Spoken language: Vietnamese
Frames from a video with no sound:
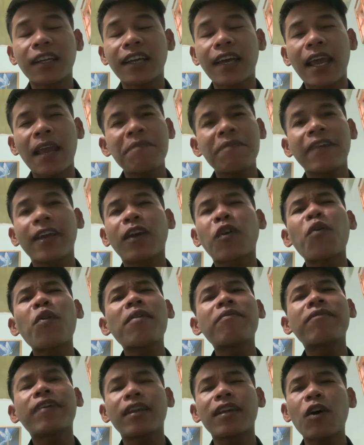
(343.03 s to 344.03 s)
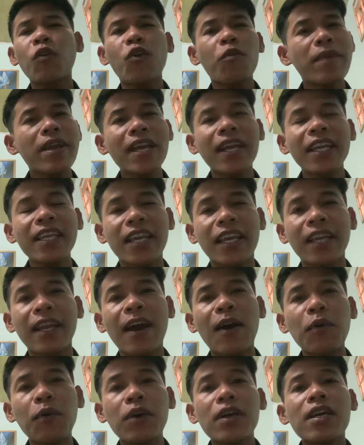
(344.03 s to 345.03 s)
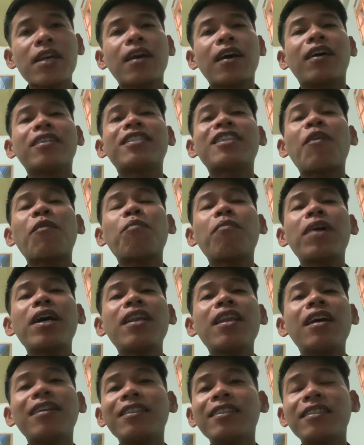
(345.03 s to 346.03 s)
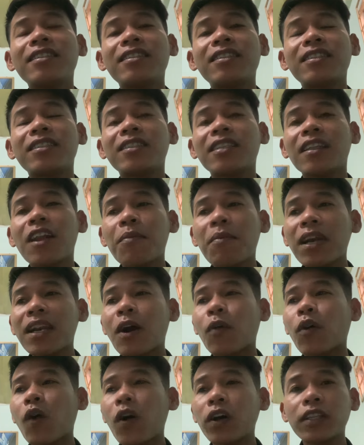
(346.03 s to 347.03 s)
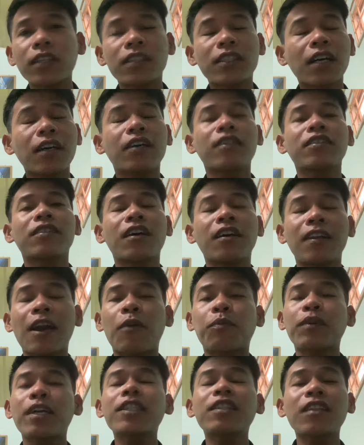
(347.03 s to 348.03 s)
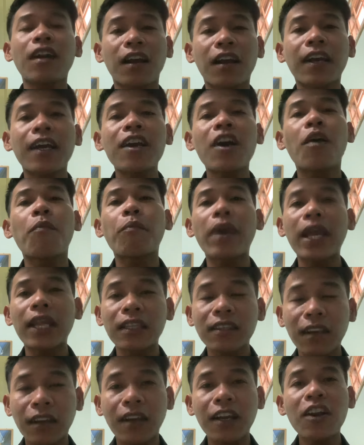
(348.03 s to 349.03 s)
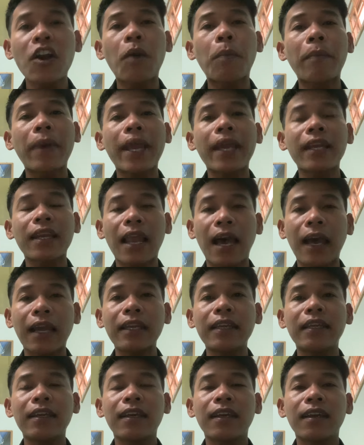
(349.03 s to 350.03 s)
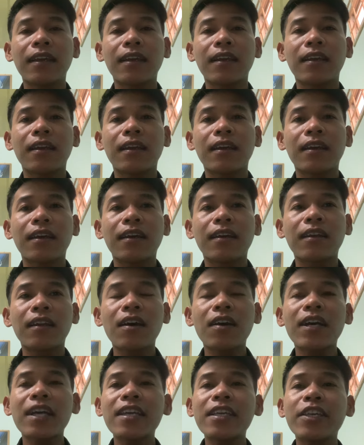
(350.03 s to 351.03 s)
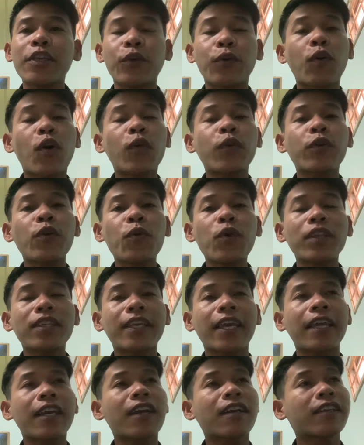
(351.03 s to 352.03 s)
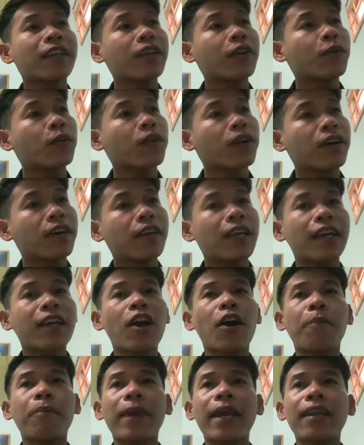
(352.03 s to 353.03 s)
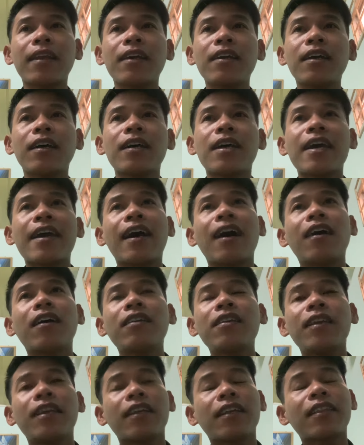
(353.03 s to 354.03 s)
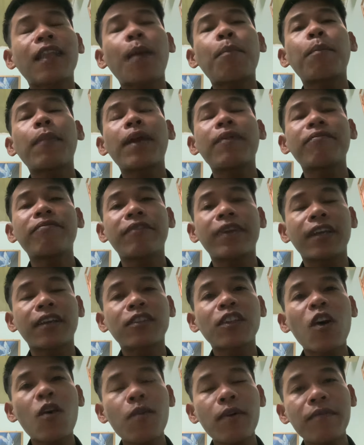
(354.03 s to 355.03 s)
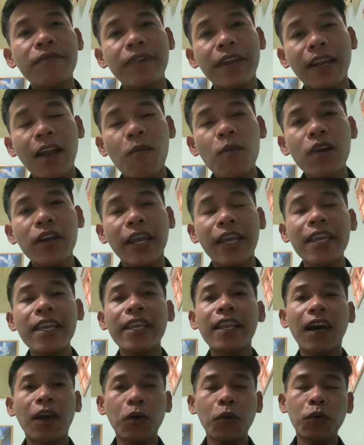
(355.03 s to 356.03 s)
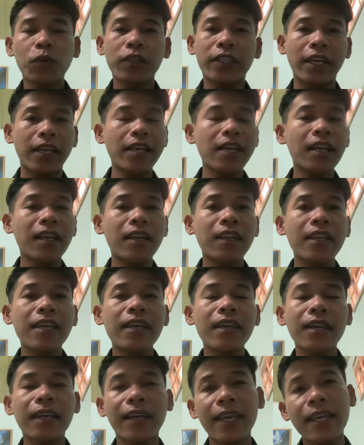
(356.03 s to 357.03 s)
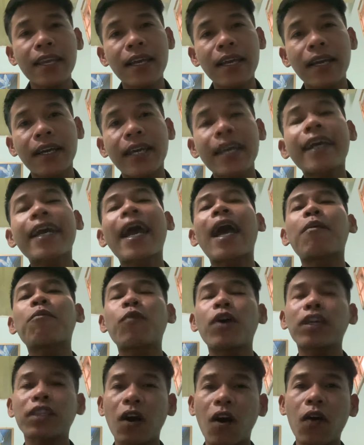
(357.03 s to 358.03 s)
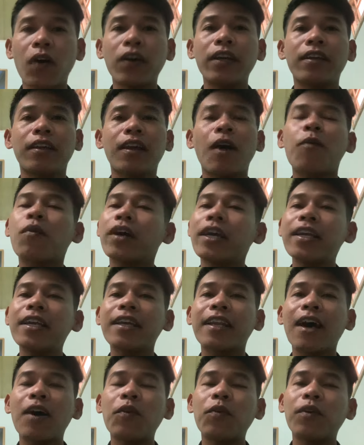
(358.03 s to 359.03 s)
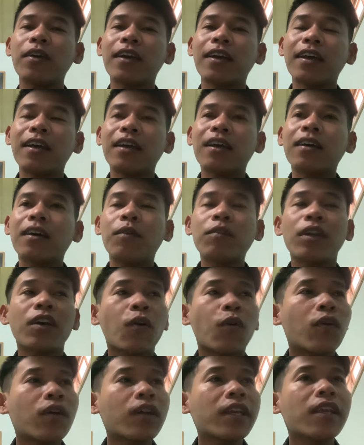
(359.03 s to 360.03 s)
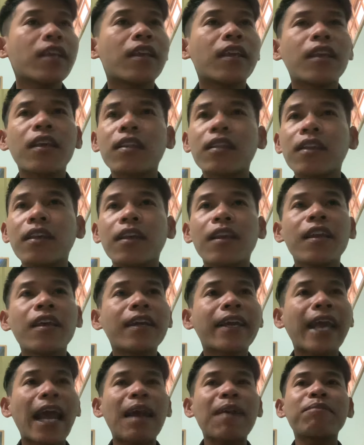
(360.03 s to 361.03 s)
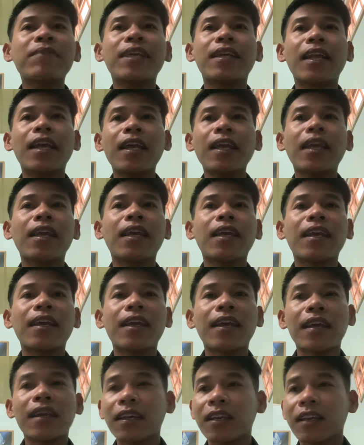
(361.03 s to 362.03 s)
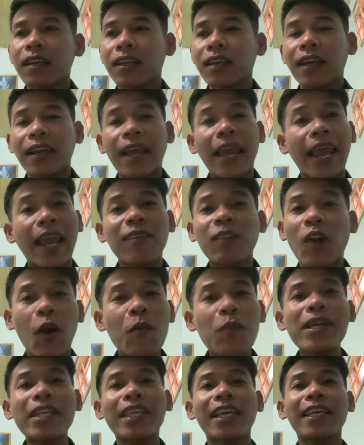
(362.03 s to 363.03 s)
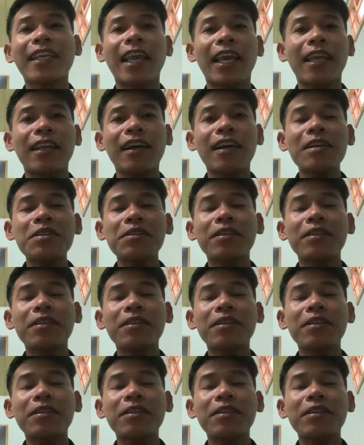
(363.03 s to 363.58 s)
em Việt của em Việt đâu có biết cái gì đâu rồi xong mới lên nó bắt đầu coi từ từ từ đọc cái từng cái comment từng cái comment lại đó cái nhiều cô chú anh chị nhiều người lại comment á ở gì tâm em việc tốt em việc không có nghĩ gì đâu chỉ lia cái cái cam qua thôi không có ý gì đâu nó ủa cái gì gì lia cam gì đấy em còn không biết chuyện gì nữa